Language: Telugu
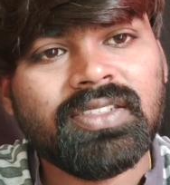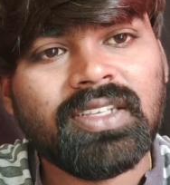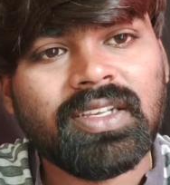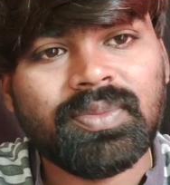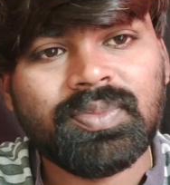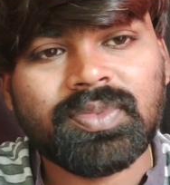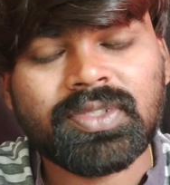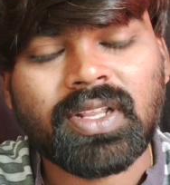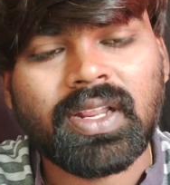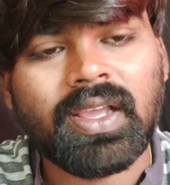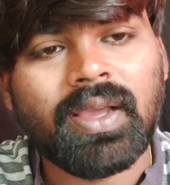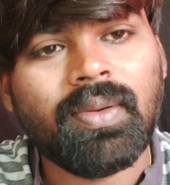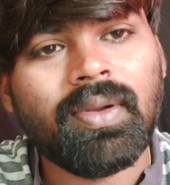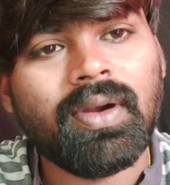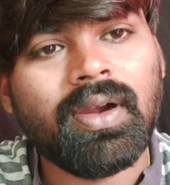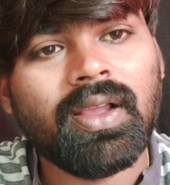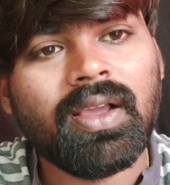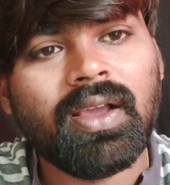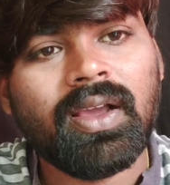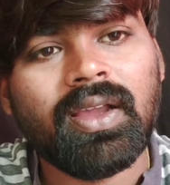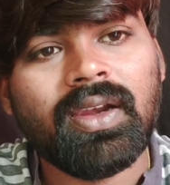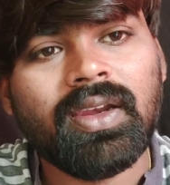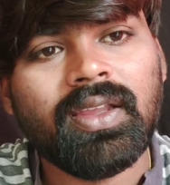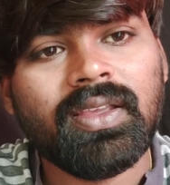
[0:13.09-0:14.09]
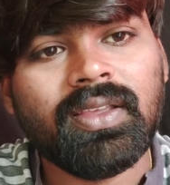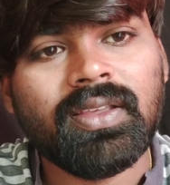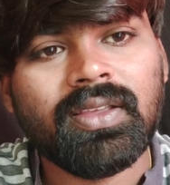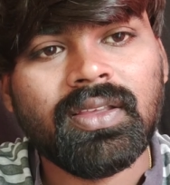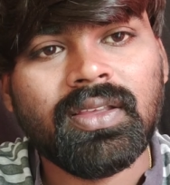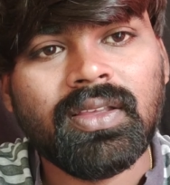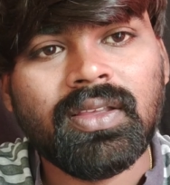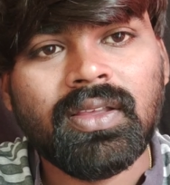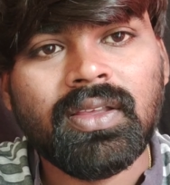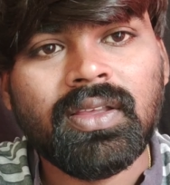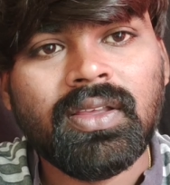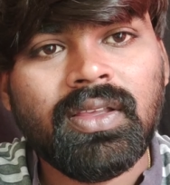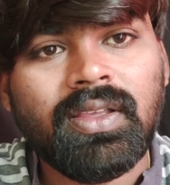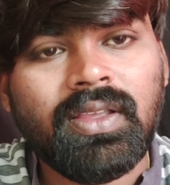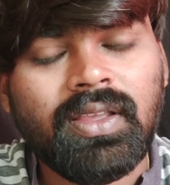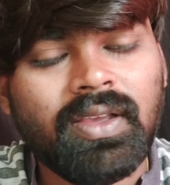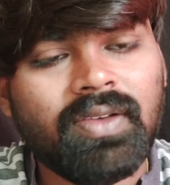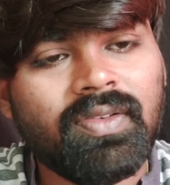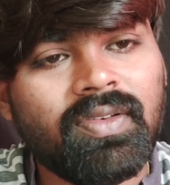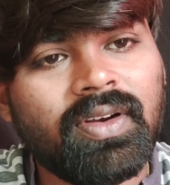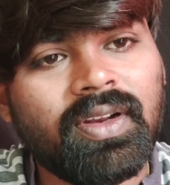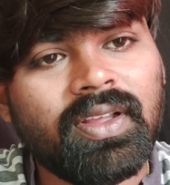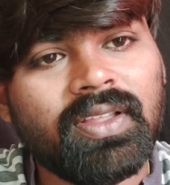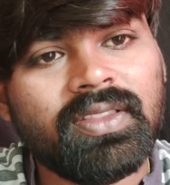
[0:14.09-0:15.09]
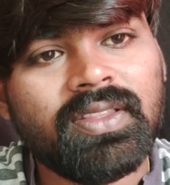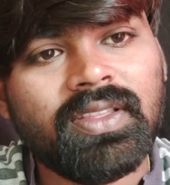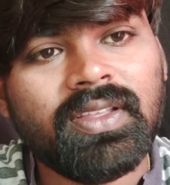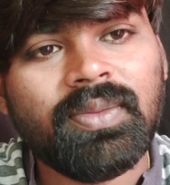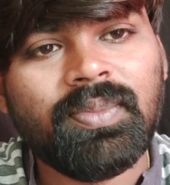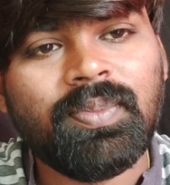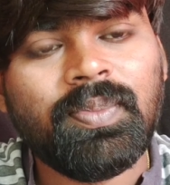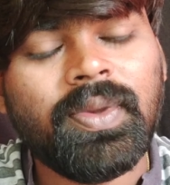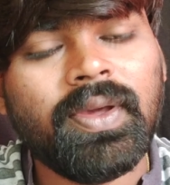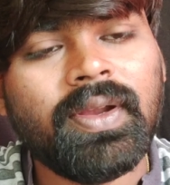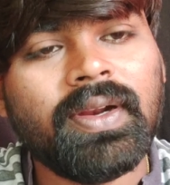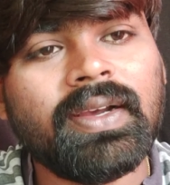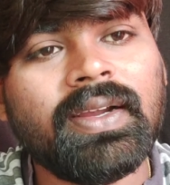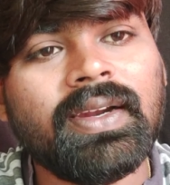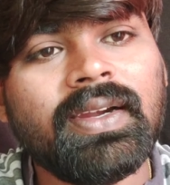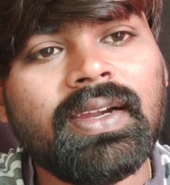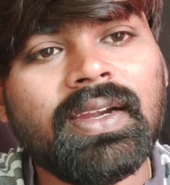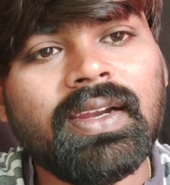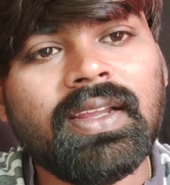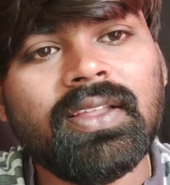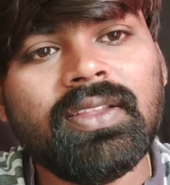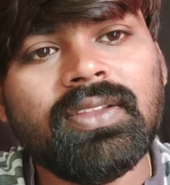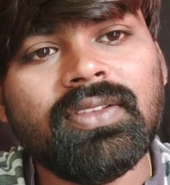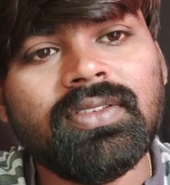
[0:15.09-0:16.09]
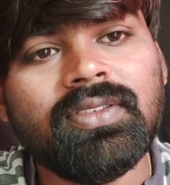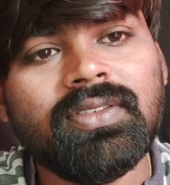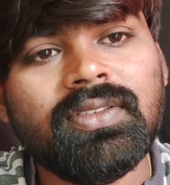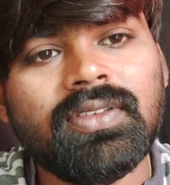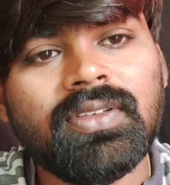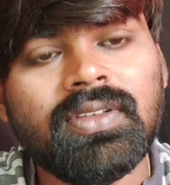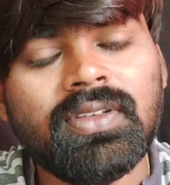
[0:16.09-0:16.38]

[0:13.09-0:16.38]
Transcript: సబ్స్క్రైబర్లు కానీ ఎవరైతే పెరగట్లేదు